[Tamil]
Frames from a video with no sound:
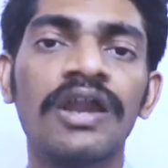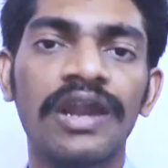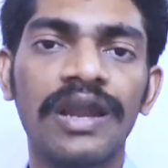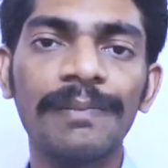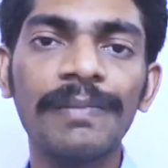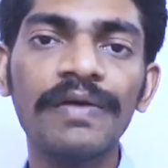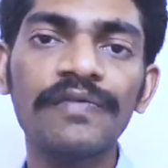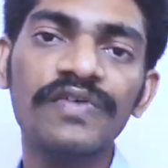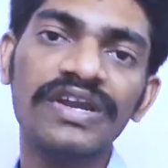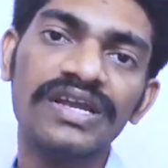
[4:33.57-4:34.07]

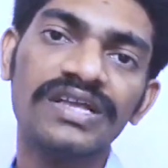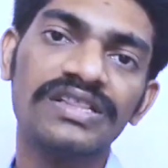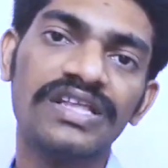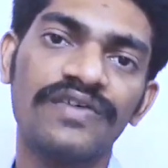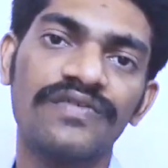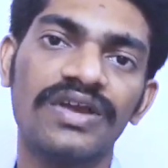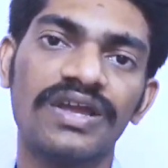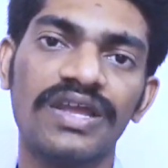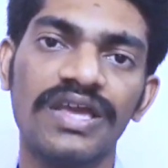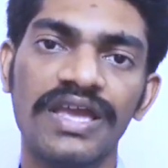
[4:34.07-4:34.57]
நம்ம வீட்டுக்கு
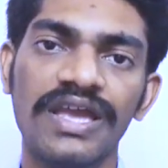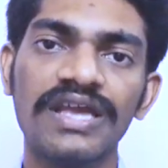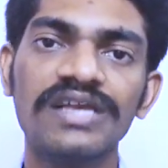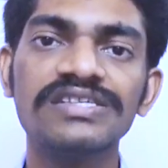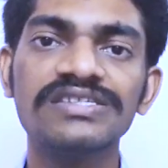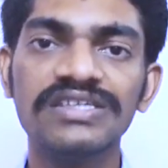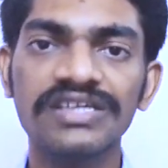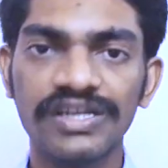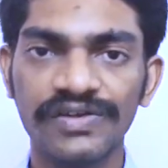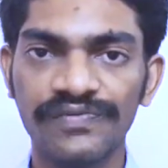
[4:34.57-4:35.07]
தேவையான
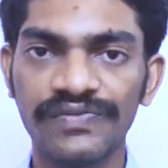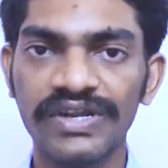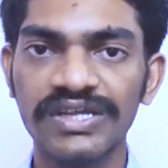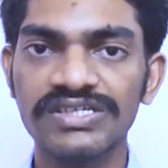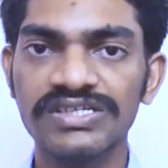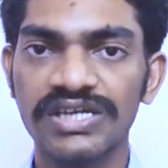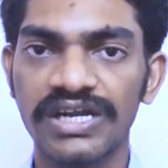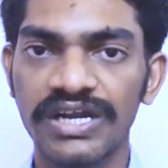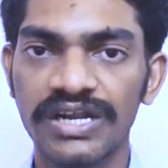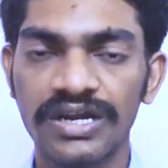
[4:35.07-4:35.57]
ஏசி
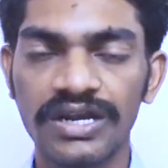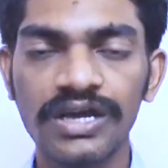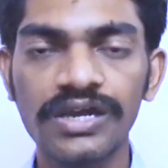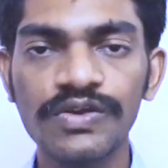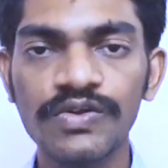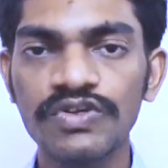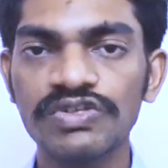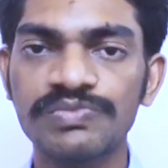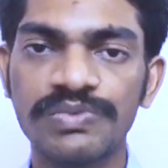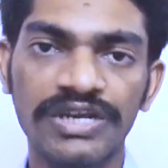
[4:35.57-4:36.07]
ரெஃப்ரிஜிரேட்டர்லாம்
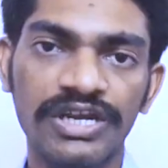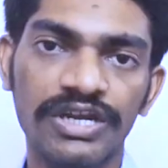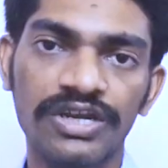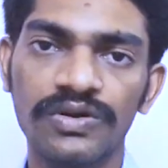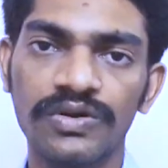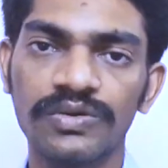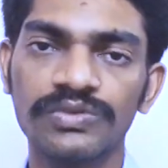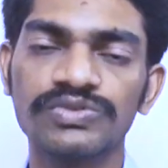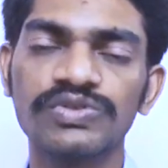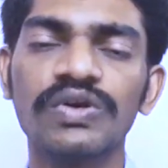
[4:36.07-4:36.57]
யூஸ் பண்ணிகிட்டு
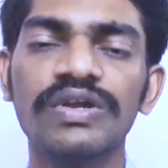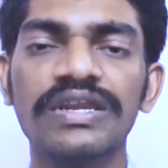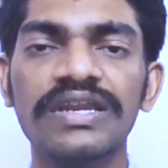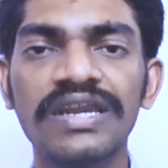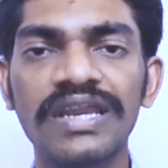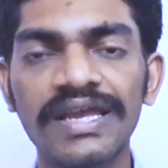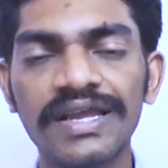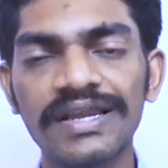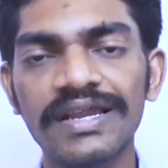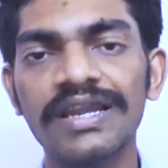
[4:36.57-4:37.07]
இருக்கோம் ஸோ
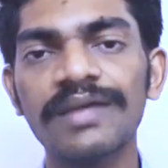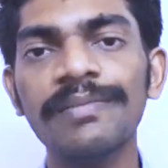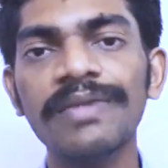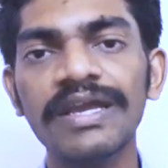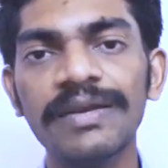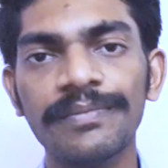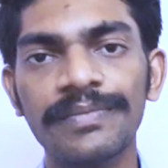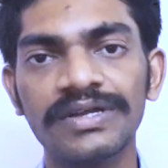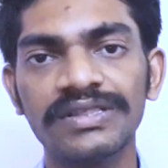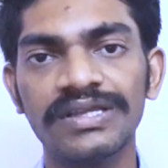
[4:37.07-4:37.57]
இன்றைக்கி
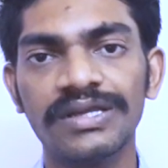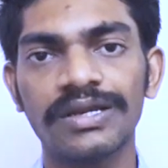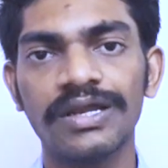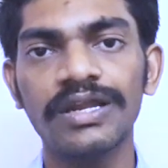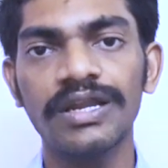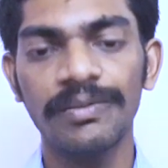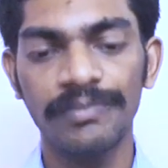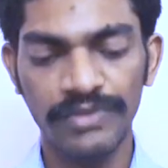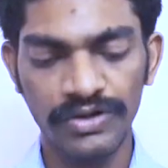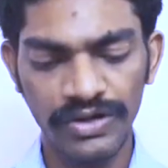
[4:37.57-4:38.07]
நிலைமைக்கு
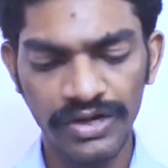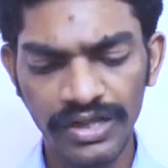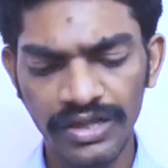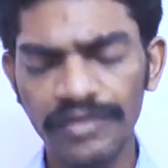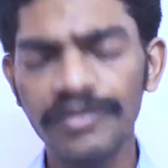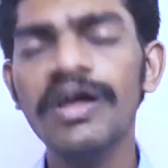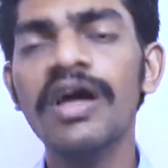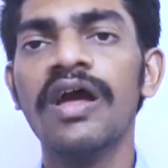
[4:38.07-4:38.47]
பார்த்தீங்கன்னா நம்மளோட